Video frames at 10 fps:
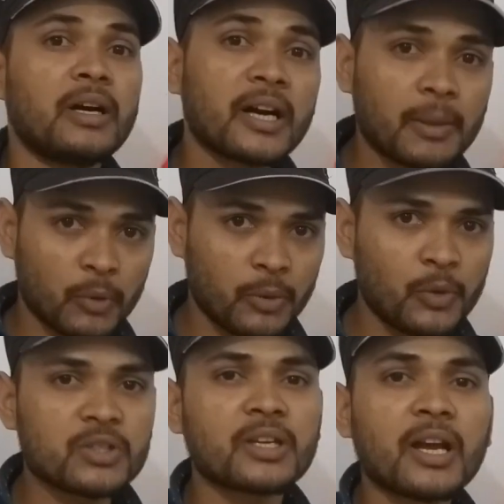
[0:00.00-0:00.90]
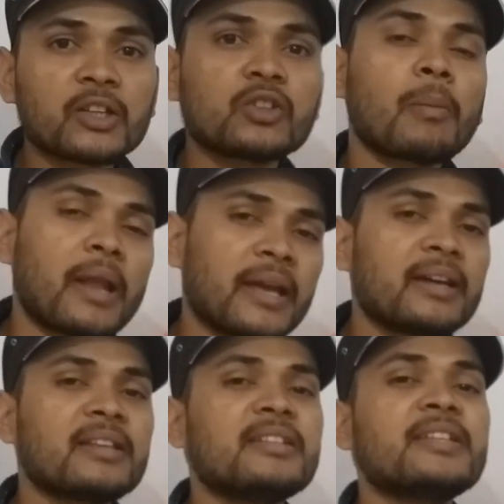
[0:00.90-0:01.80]
अगर आपको ये वीडियो अच्छा लगा तो इसे आप लाइक
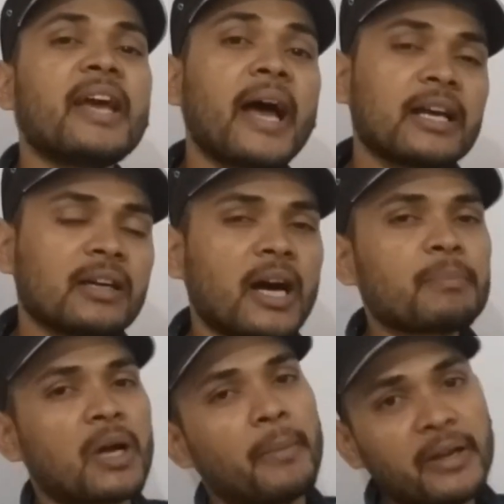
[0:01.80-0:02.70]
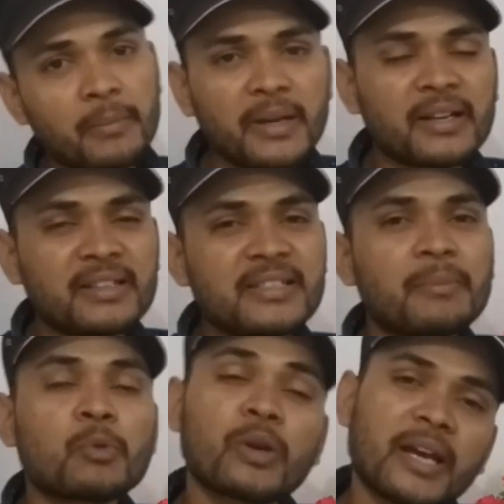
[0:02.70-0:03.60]
कर दीजिए आप कमेंट भी कर दीजिए
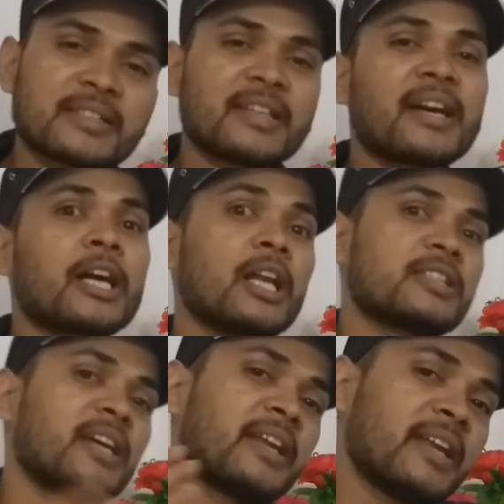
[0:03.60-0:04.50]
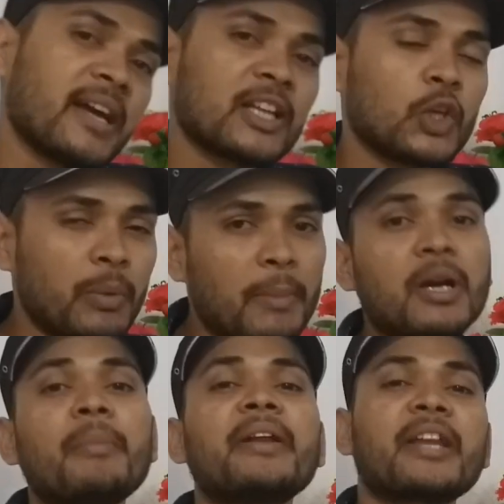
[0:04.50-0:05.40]
आपको क्या अच्छा लगा अगर अच्छा नहीं लगा तो भी आप
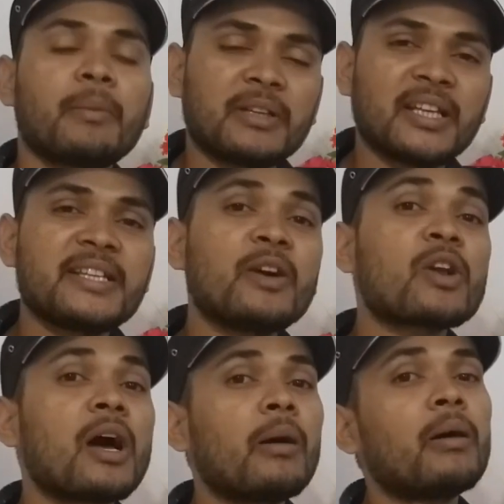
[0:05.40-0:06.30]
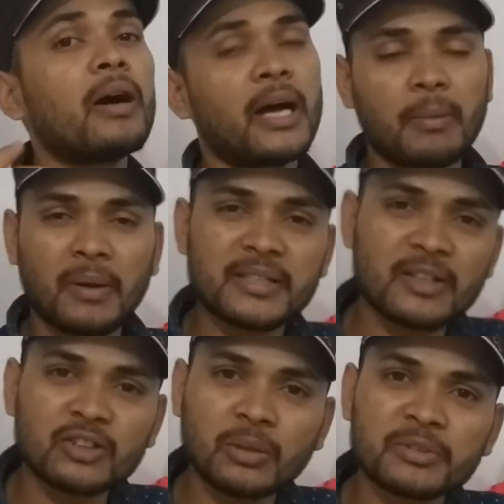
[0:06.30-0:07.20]
कमेंट करके बता दीजिए और हाँ हमारे चैनल
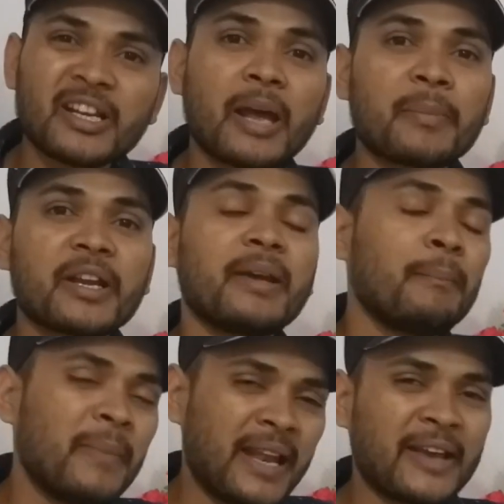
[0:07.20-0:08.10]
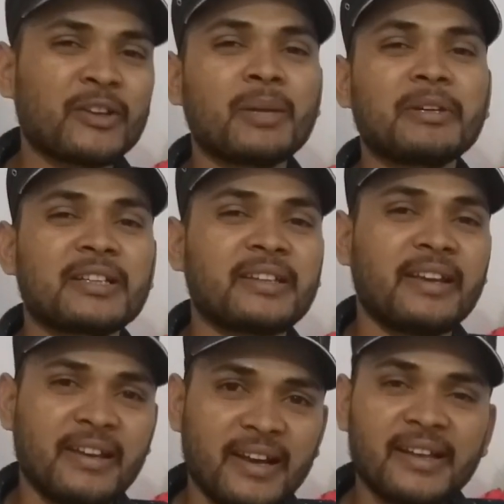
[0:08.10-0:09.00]
को सब्सक्राइब करके बेल आइकन दबा सकते
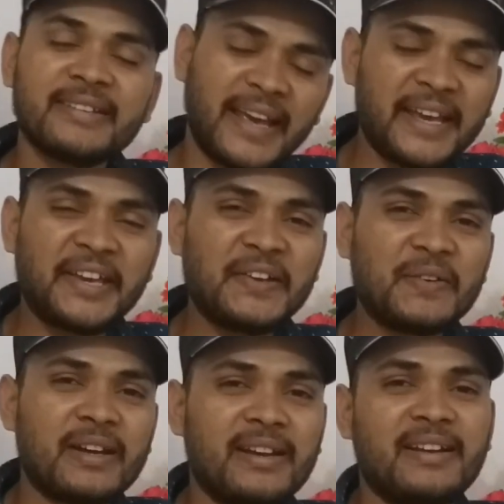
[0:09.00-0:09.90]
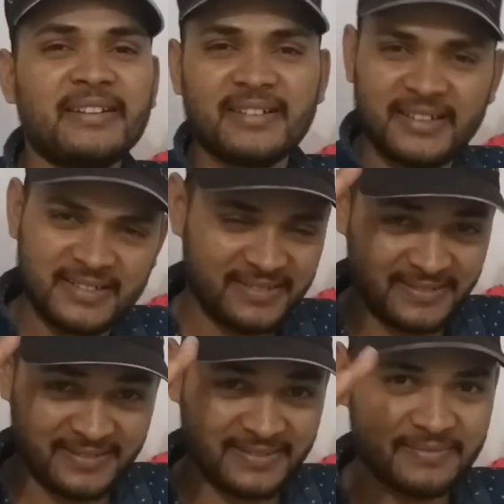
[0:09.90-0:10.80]
हैं थैंक यू एंड
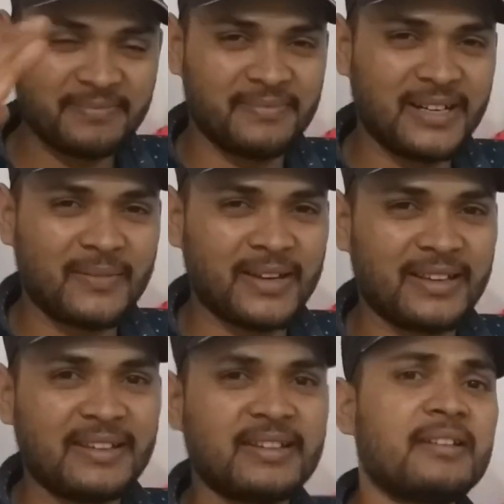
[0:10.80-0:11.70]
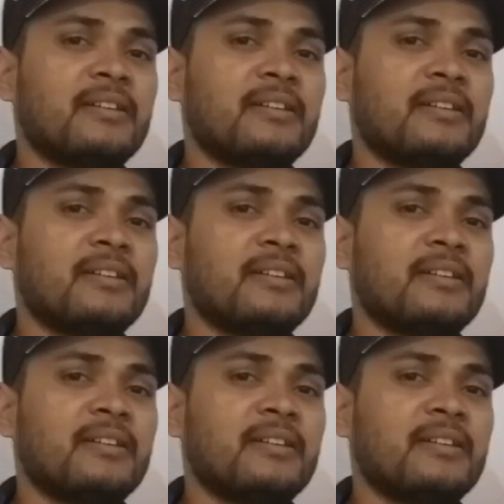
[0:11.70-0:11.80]
बाय बाय